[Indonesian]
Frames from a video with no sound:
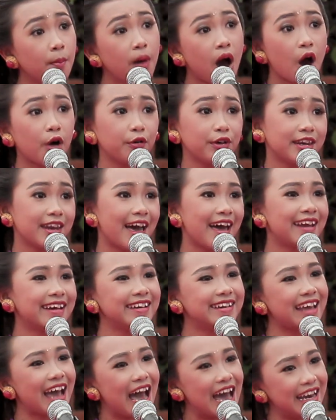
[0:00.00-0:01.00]

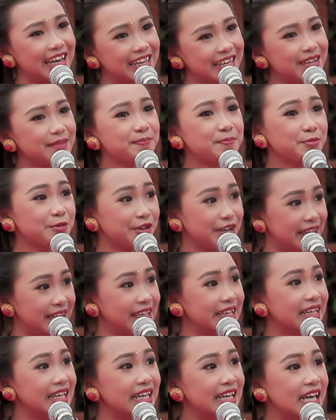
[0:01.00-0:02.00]
Mawinan dana
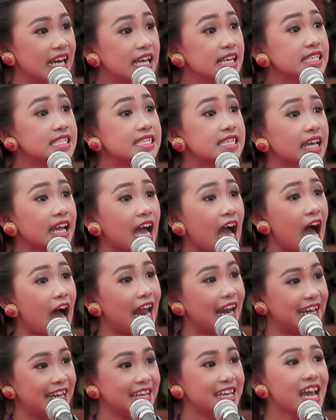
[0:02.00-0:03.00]
punya
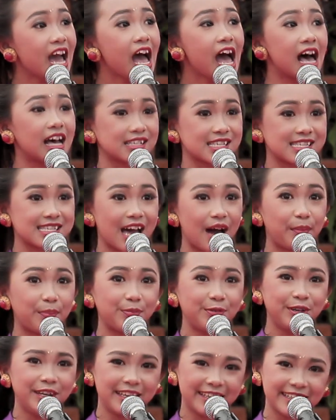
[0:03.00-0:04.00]
sekadi asa
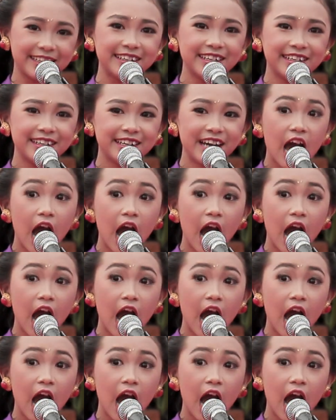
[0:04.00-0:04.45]
punika